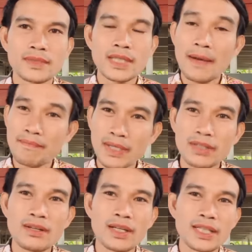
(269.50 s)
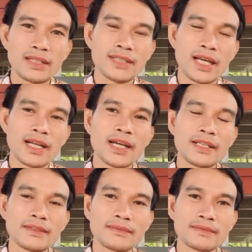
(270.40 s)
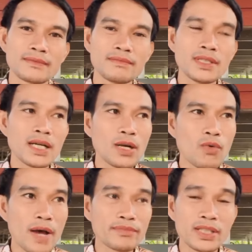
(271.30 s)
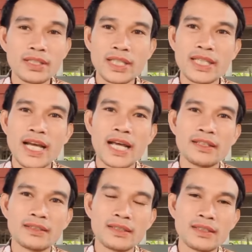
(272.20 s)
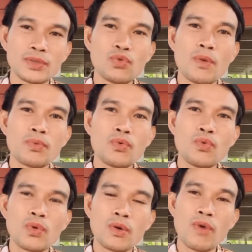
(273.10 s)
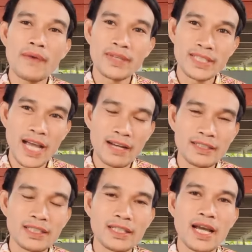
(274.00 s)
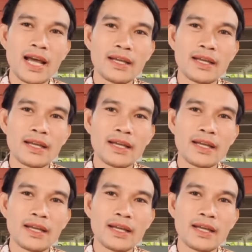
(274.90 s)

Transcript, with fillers: กรรมมันก็เลยจัดสรรให้ เมื่อความทะเยอทะยานควบคู่กับความอิจฉาริษยา